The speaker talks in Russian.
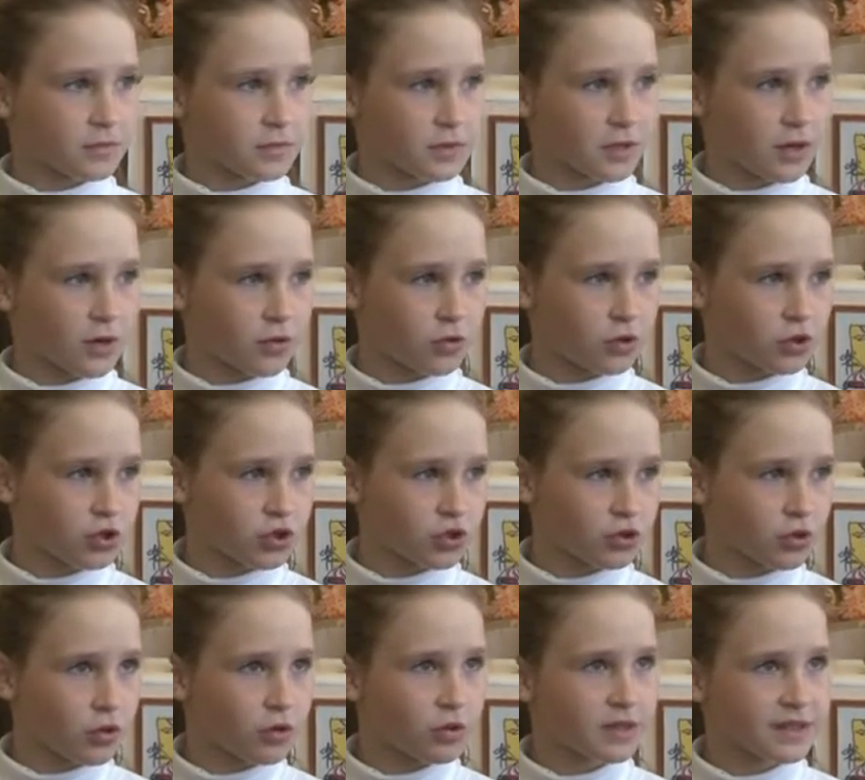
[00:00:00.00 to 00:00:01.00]
Я очень
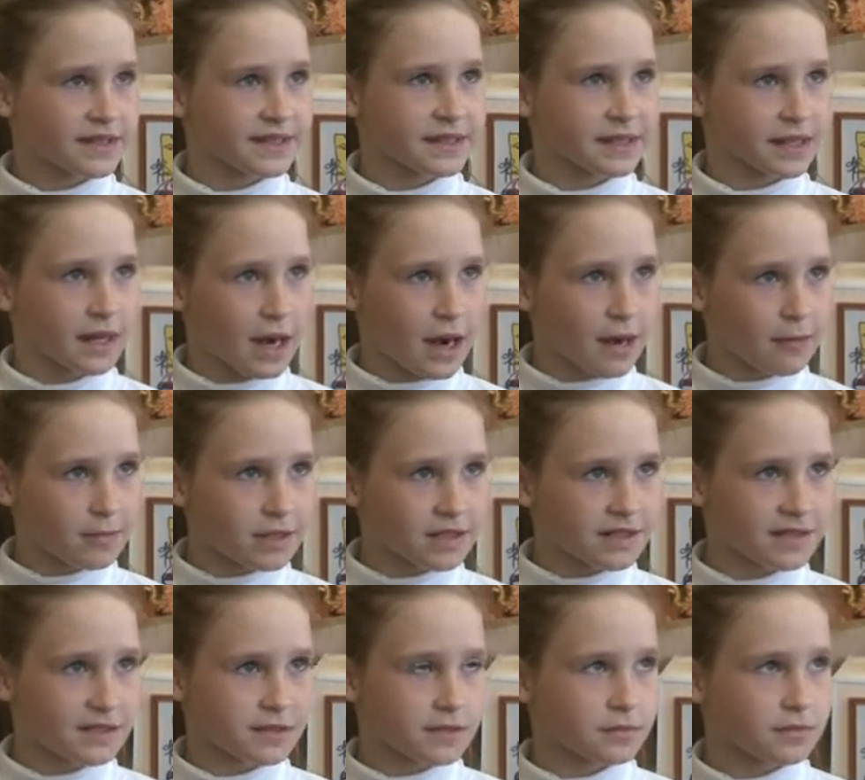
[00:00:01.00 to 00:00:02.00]
долго
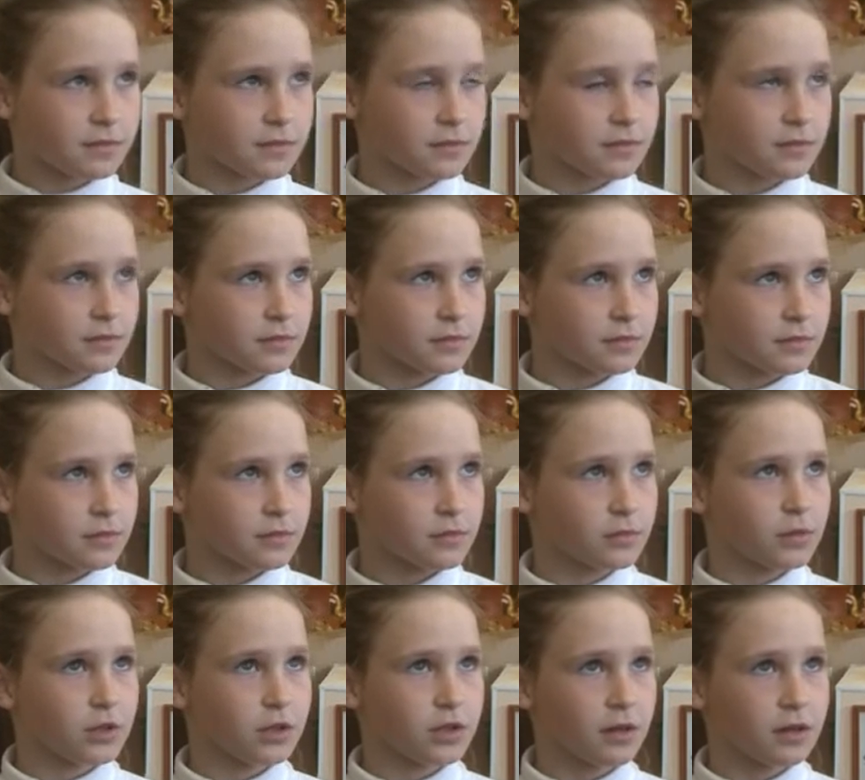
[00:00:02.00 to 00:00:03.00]
старалась.
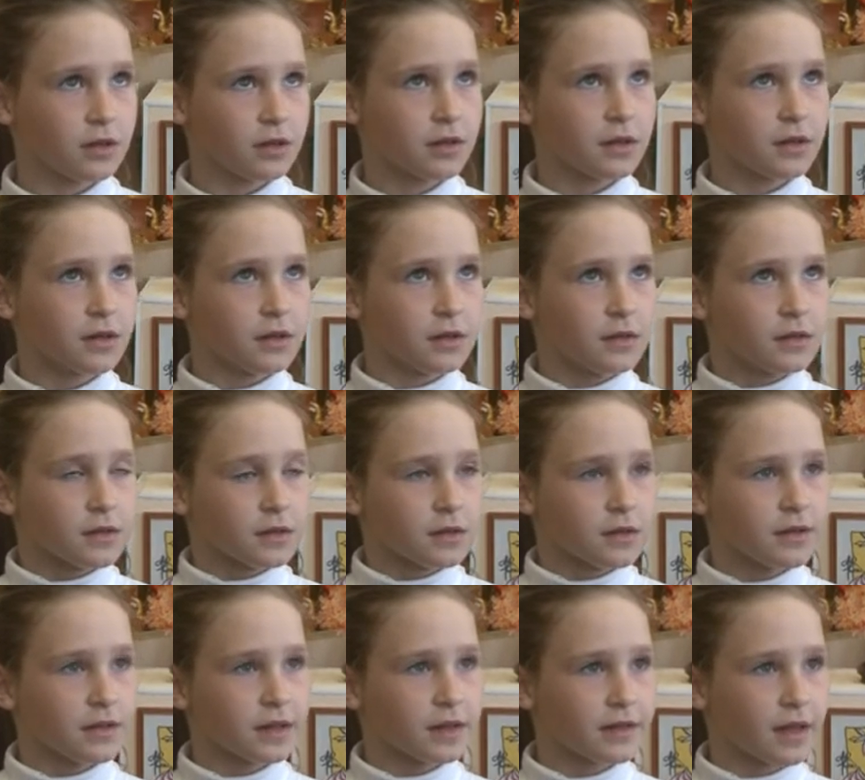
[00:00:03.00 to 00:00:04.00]
У меня
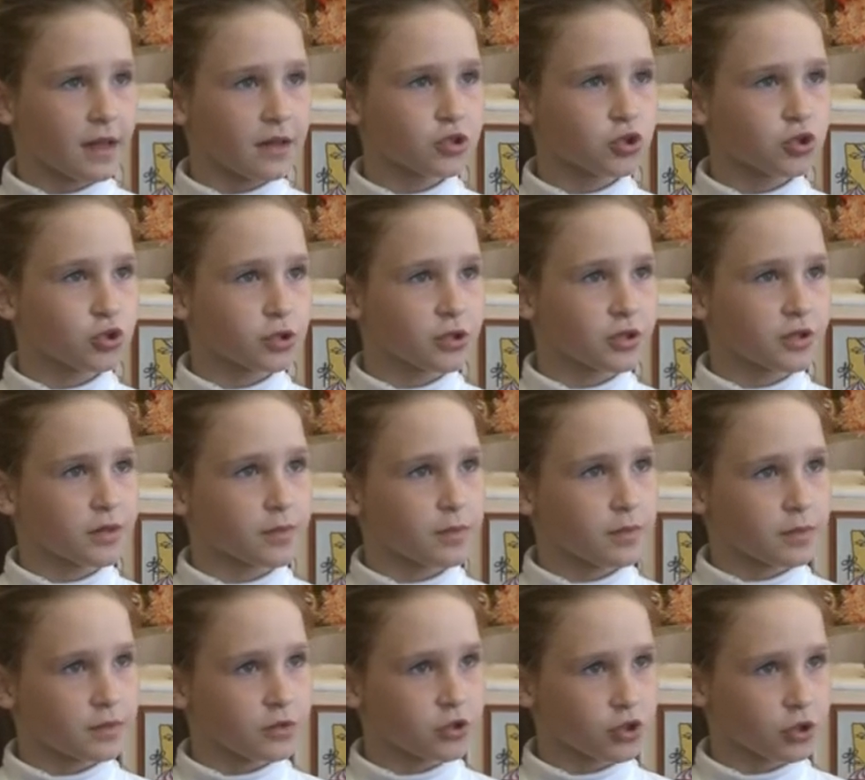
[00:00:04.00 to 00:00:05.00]
иногда что-то не,
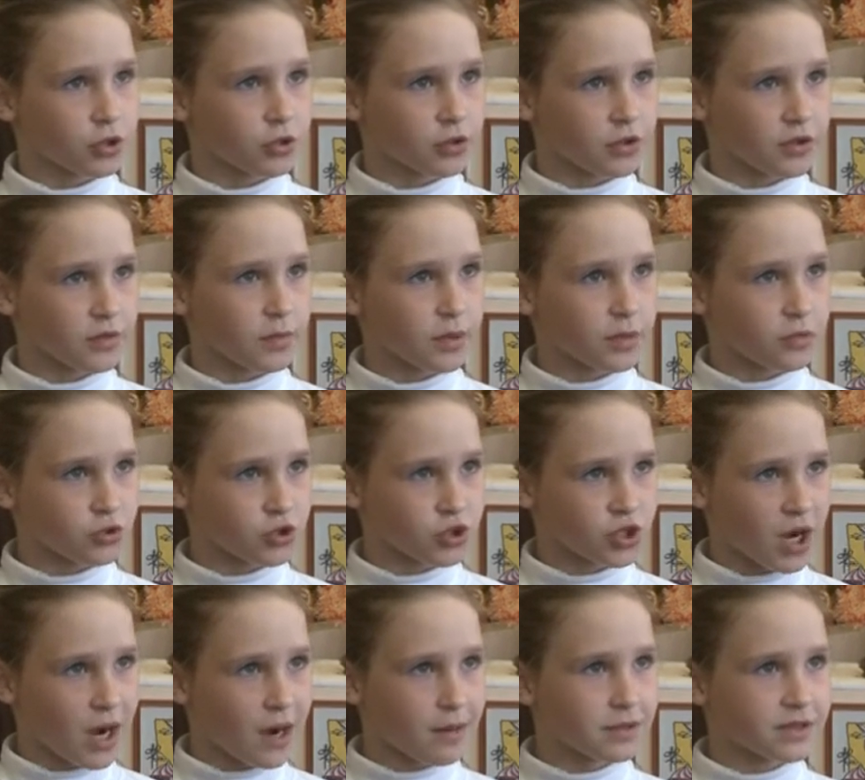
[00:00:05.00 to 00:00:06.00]
что не
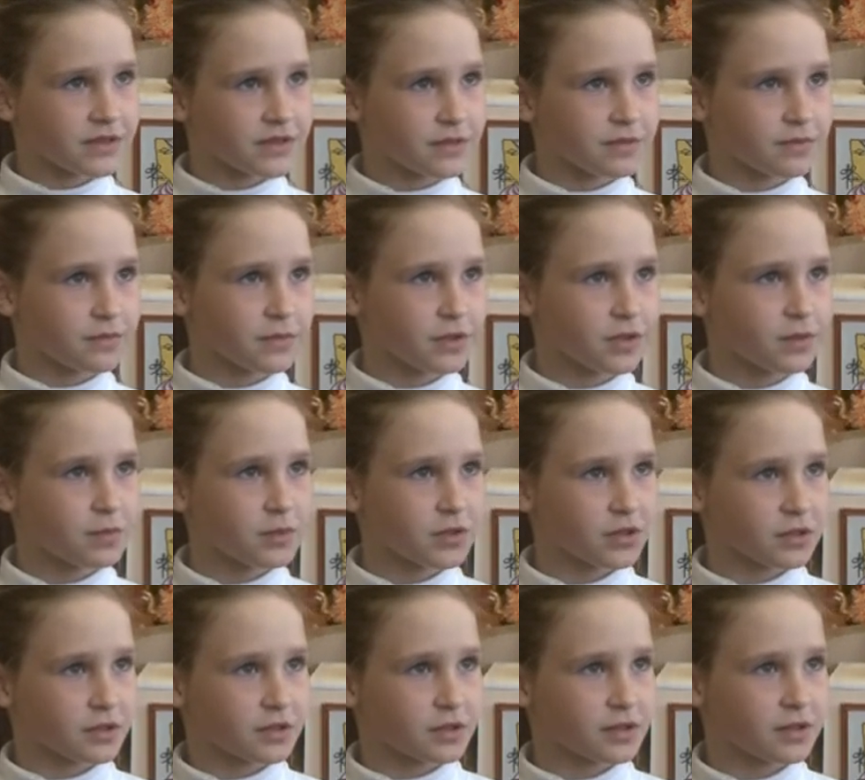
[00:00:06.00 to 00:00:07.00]
получалось. Мне
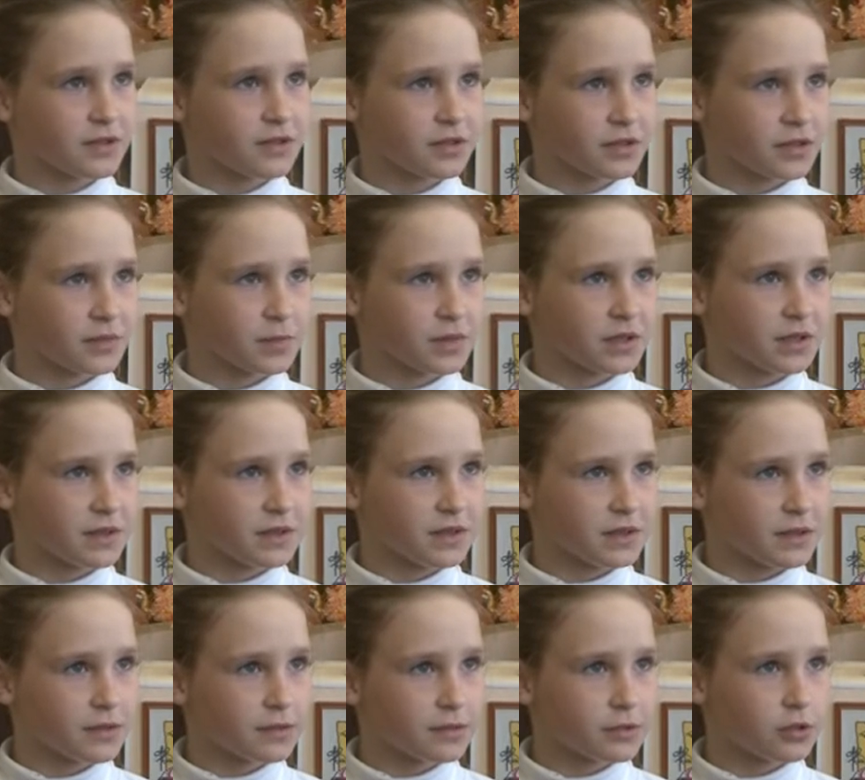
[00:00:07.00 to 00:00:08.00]
приходилось
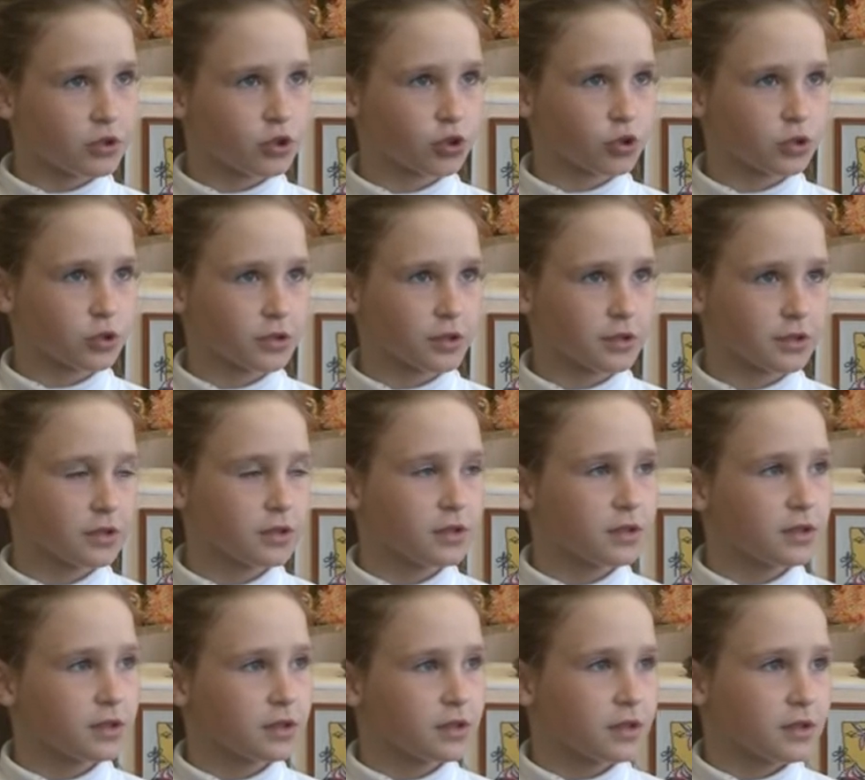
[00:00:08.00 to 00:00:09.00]
переделывать что-то.
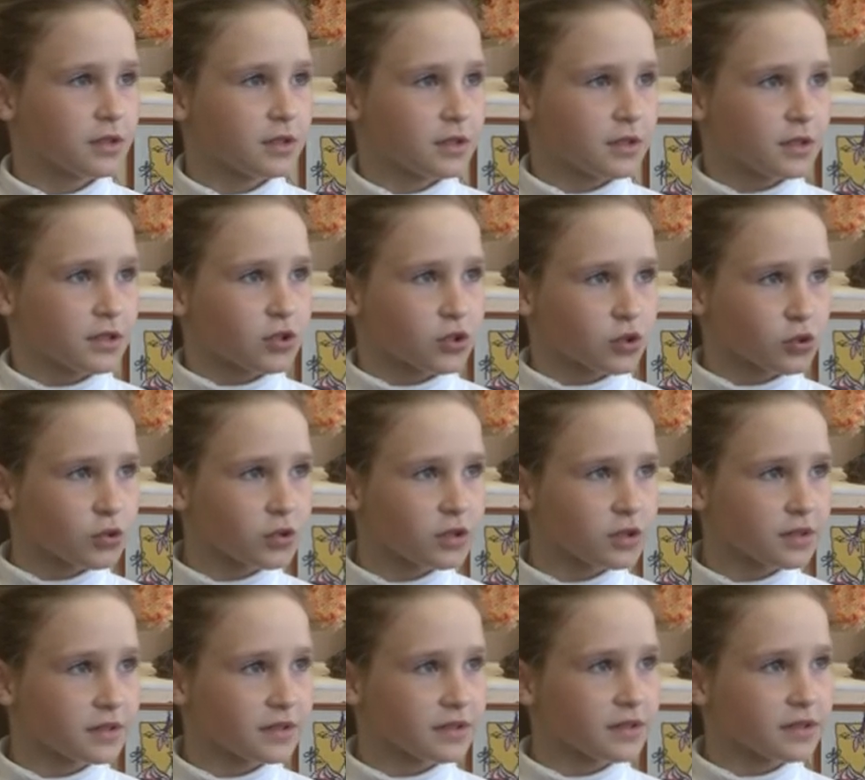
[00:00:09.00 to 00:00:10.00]
Что-то
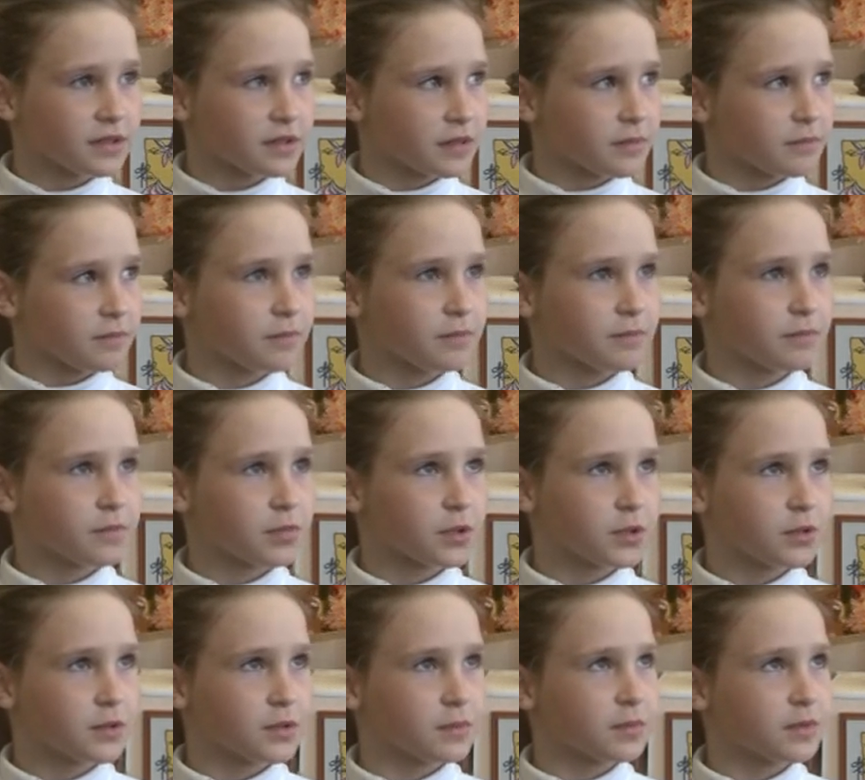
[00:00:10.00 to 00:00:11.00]
где-то
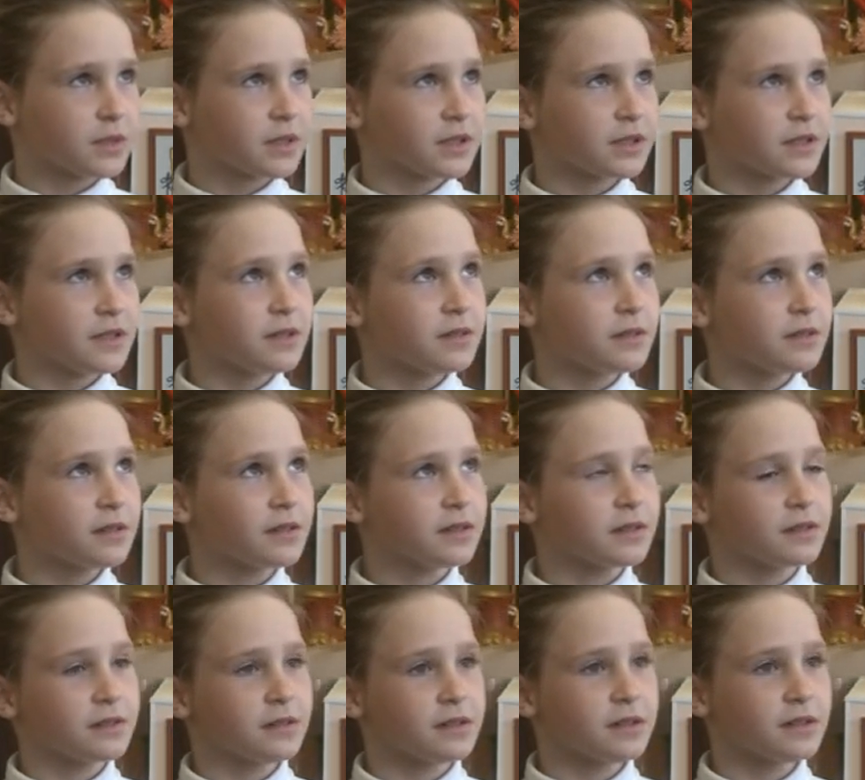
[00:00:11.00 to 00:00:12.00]
при, приходилось,
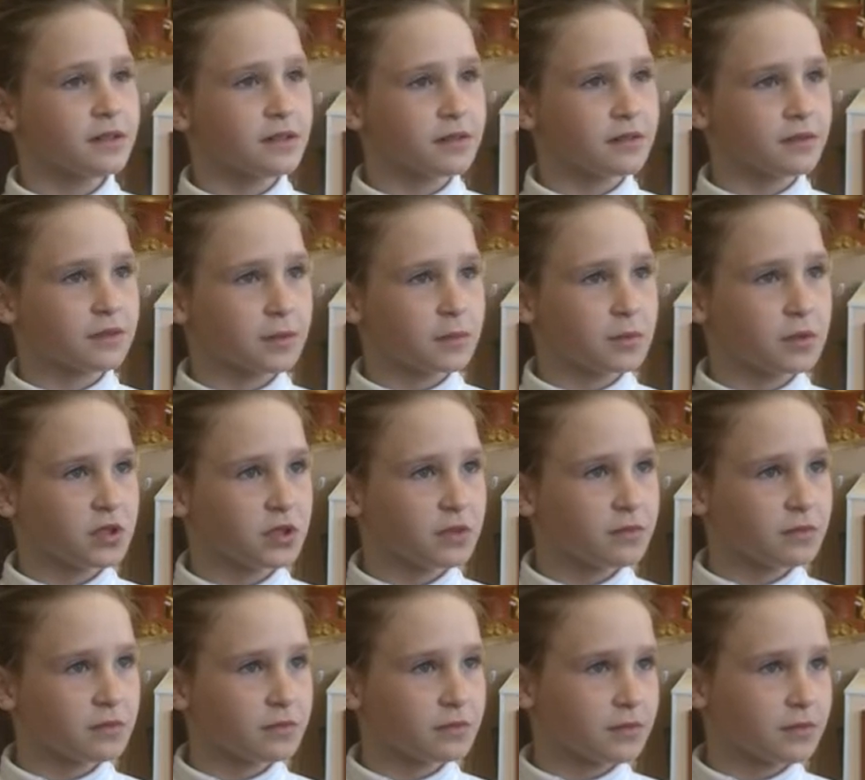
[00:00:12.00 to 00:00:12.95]
где-то вообще...